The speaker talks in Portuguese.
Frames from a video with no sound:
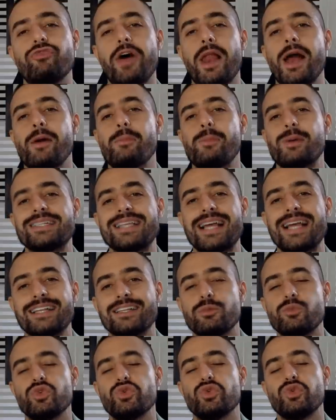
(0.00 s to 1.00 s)
Fala rapaziada,
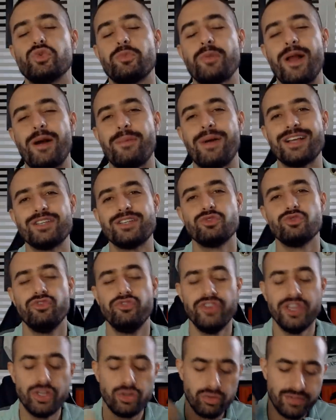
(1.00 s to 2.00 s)
tamo junto para mais um
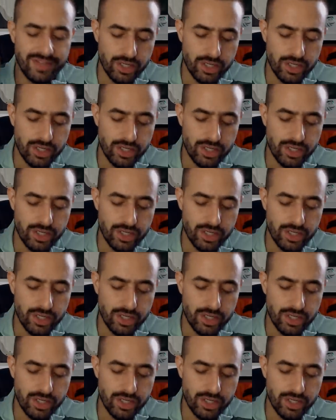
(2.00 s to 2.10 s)
vídeo.